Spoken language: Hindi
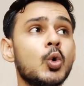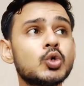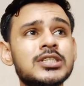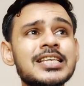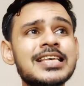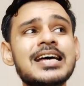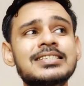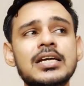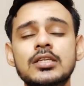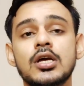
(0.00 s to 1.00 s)
उसके साथ
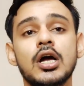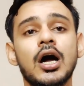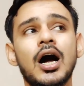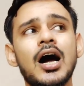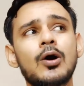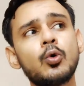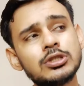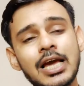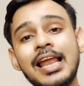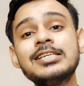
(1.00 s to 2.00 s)
साथ आ, कुछ
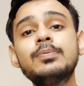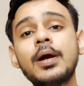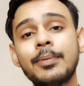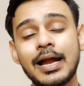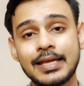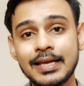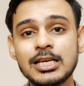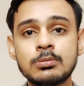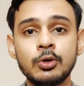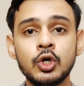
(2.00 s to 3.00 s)
चैलेंज भी हम रखेंगे
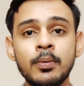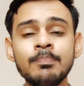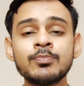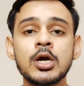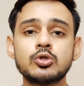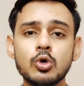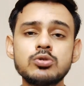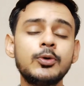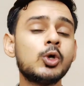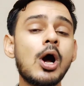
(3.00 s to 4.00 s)
इस वीडियो में सो so, इस
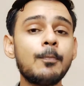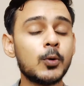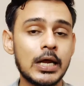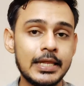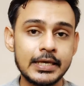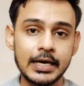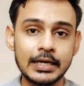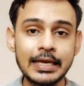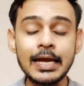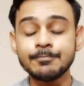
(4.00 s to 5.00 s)
वीडियो को आप पूरा देखिएगा
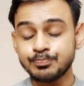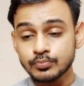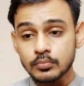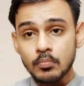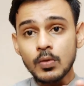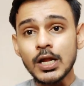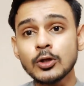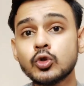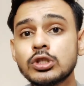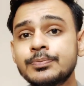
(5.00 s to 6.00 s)
ठीक है
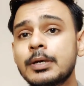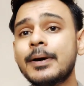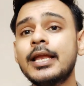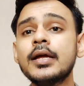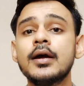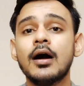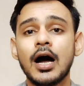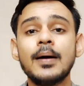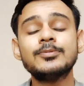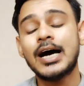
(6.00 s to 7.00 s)
तो सबसे पहले
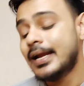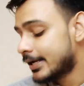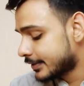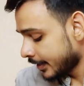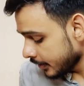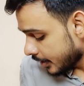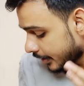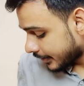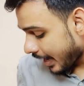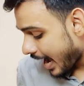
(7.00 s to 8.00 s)
हम जान लेते हैं
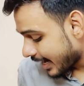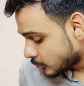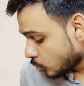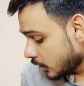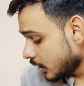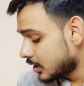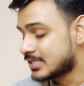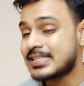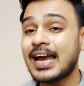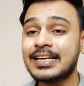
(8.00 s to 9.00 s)
कि एक्चुअली
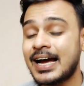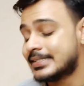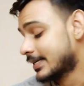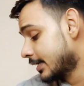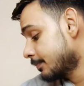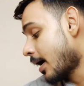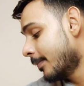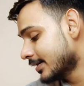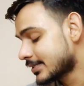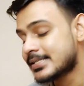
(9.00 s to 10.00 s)
स्टार्ट कहां से करें
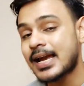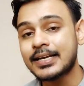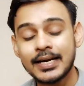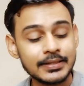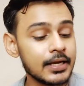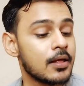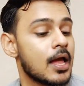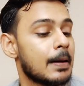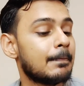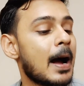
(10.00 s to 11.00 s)
मामा से स्टार्ट करते हैं
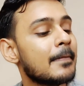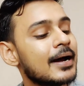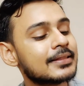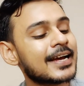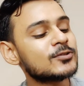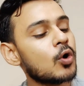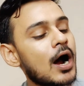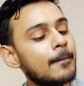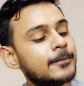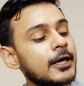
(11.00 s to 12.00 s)
मामा अर्थ का जो
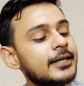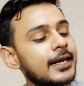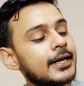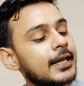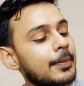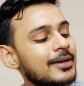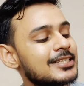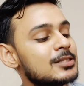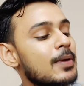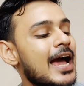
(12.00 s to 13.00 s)
अपटन डे क्रीम है
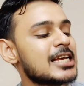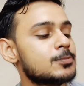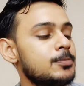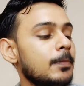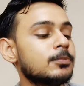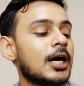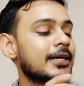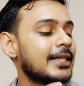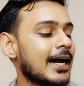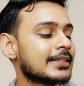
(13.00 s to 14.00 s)
जिसमें एसपीएफ
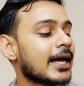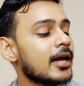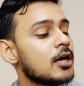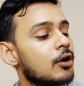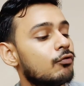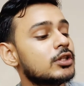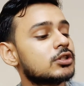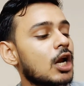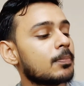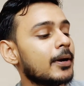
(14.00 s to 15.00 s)
थर्टी आता है विथ
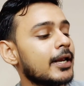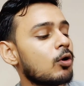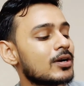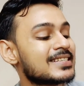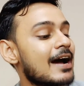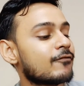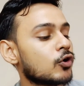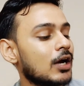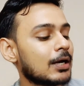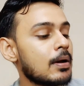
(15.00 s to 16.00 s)
टर्मरिक और सैफ्रॉन
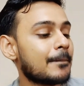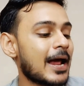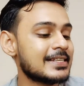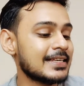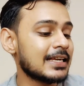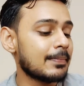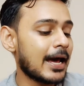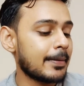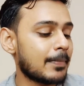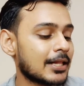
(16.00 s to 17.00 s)
अगर मैं प्राइसिंग के बारे
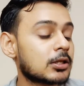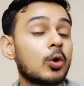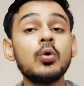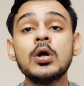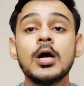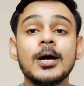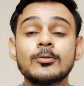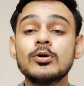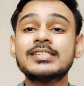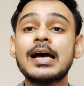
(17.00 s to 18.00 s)
में बात करूं तो
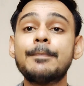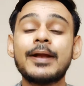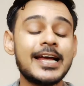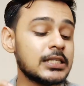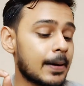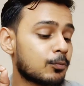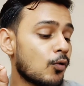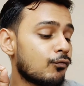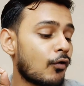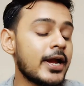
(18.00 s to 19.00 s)
इसका प्राइस आपको
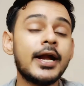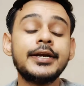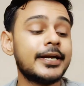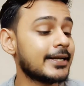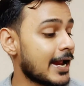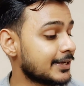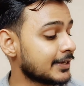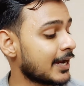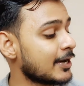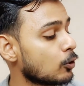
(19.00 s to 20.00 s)
फाइव हंड्रेड नाइनटी
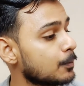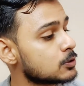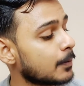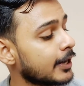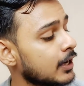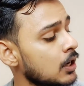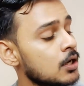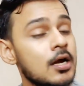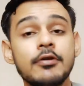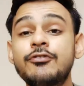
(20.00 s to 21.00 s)
नाइन रुपीज पड़ेगा
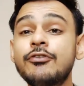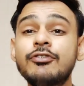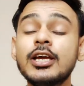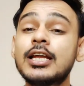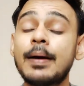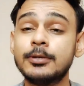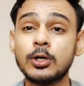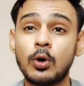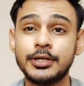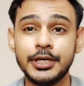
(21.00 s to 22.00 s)
फिफ्टी ग्राम की
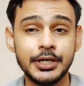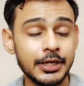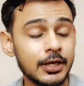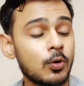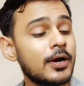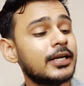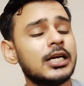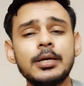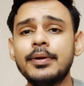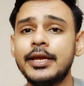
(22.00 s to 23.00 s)
क्वांटिटी है
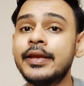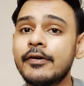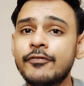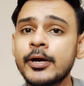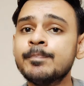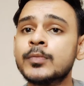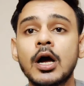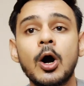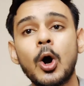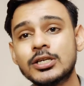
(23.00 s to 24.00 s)
क्वांटिटी भी इनफ है
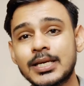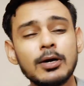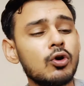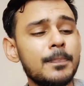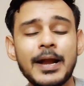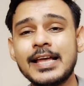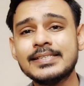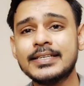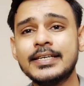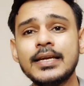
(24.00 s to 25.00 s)
और ज्यादा कोई प्राइस
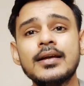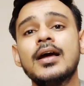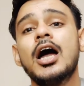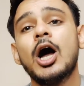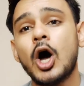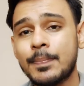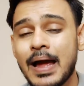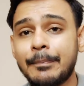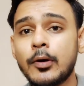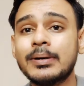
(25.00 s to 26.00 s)
नहीं है और मैं
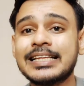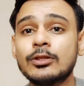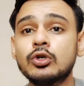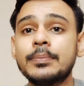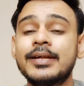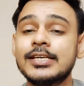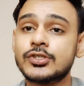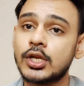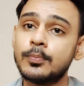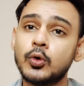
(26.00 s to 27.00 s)
आपको बता दूं कि मैंने इस
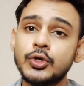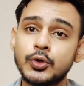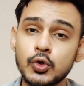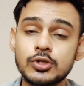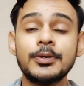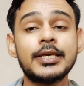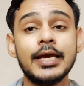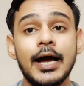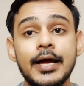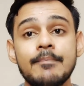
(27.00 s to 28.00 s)
क्रीम को यूज भी किया
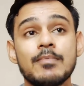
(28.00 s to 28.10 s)
है